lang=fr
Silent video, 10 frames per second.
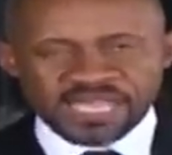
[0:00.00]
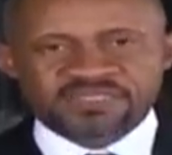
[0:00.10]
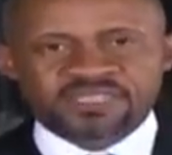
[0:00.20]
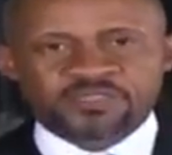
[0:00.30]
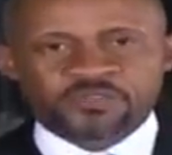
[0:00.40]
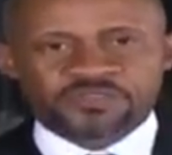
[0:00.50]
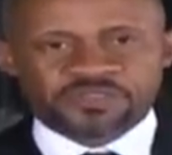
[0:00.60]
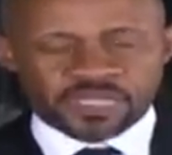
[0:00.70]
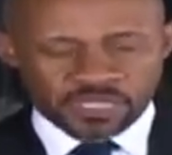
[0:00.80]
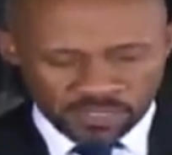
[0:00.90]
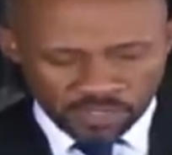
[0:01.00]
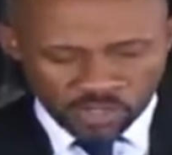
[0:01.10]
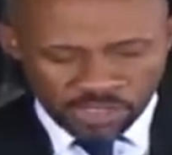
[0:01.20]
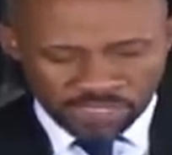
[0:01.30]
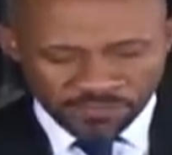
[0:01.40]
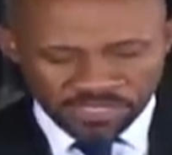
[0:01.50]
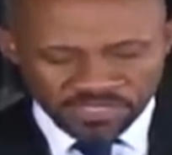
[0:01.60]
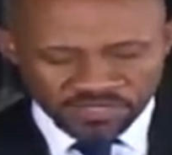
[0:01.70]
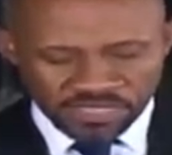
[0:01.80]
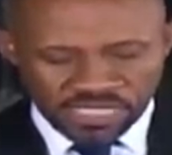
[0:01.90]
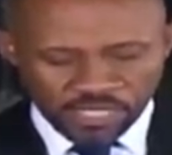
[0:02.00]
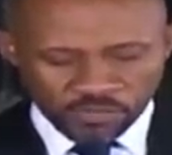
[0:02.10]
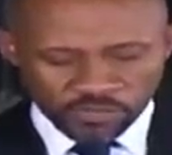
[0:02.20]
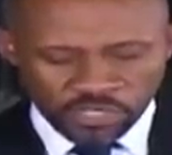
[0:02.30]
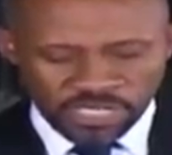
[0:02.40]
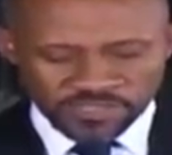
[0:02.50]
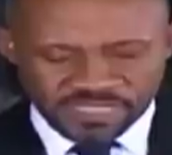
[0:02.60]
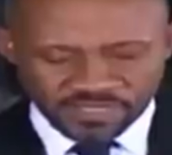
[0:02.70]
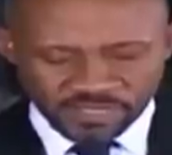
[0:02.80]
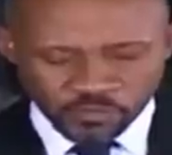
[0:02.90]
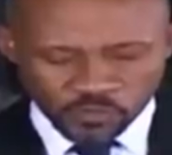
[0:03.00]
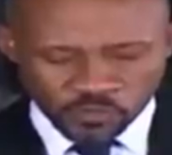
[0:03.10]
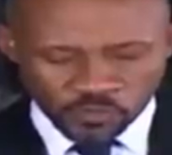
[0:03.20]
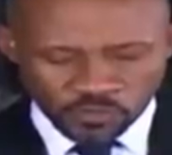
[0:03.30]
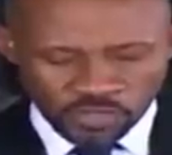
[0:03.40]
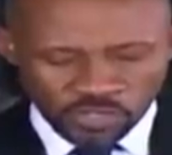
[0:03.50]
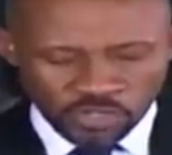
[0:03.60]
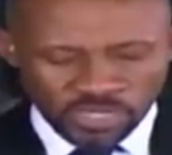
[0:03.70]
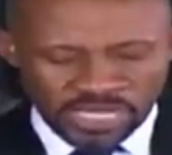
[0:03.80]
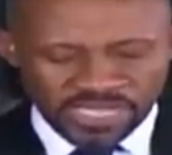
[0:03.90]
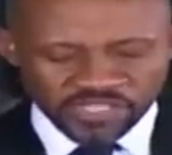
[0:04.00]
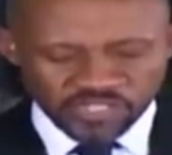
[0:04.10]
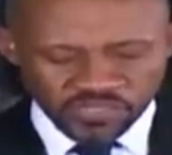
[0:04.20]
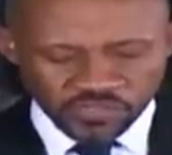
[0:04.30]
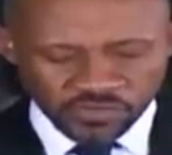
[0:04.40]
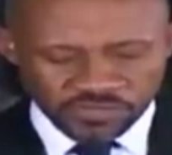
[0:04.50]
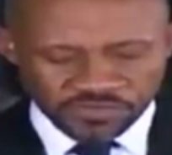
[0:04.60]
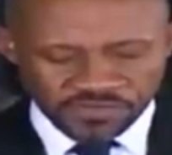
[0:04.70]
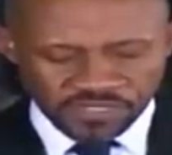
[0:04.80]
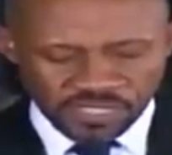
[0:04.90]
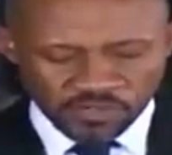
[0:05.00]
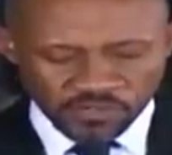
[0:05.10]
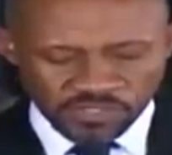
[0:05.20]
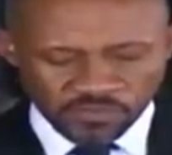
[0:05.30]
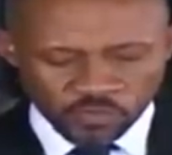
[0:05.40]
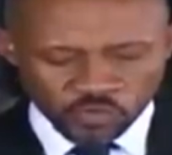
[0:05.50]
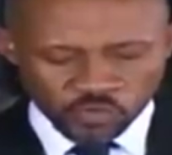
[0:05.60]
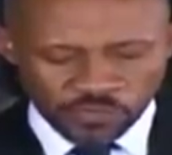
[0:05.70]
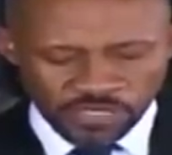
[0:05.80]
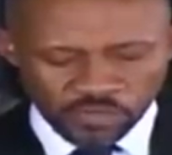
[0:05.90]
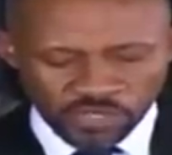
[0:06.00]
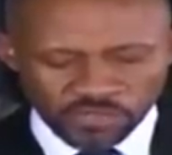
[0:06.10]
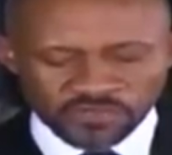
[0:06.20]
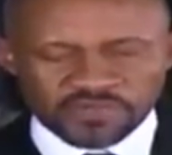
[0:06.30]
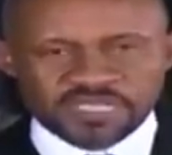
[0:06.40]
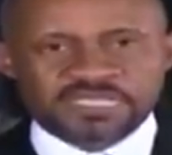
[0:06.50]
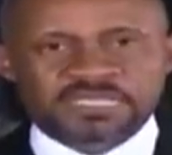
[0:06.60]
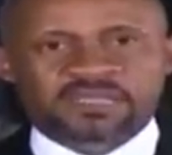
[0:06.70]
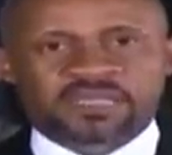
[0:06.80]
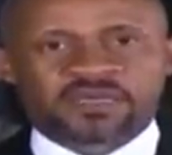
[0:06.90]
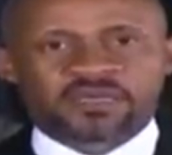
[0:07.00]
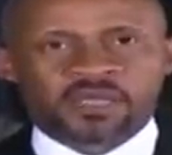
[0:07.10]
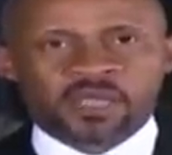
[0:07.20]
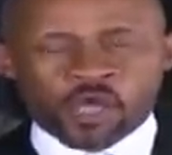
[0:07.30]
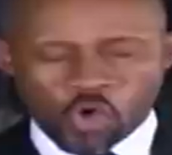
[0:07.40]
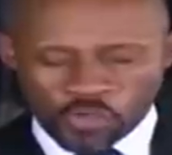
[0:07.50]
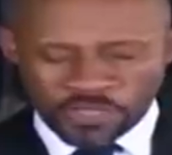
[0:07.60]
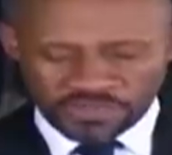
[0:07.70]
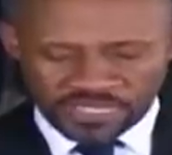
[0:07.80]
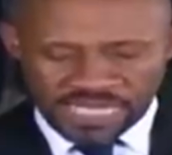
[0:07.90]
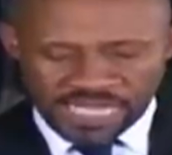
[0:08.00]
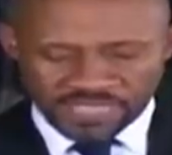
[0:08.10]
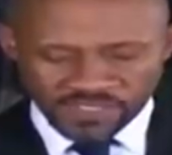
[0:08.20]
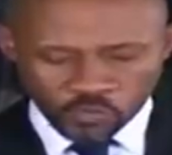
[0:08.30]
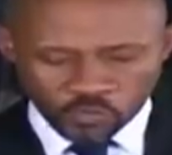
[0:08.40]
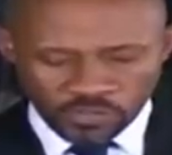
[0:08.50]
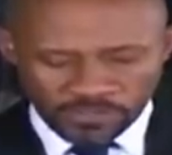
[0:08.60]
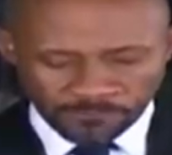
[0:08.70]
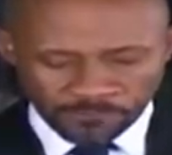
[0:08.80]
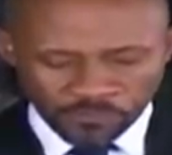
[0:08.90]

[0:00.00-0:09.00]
À cet effet, les ministres ayant dans leurs attributions la recherche scientifique et l'enseignement supérieur et universitaire ont été instruits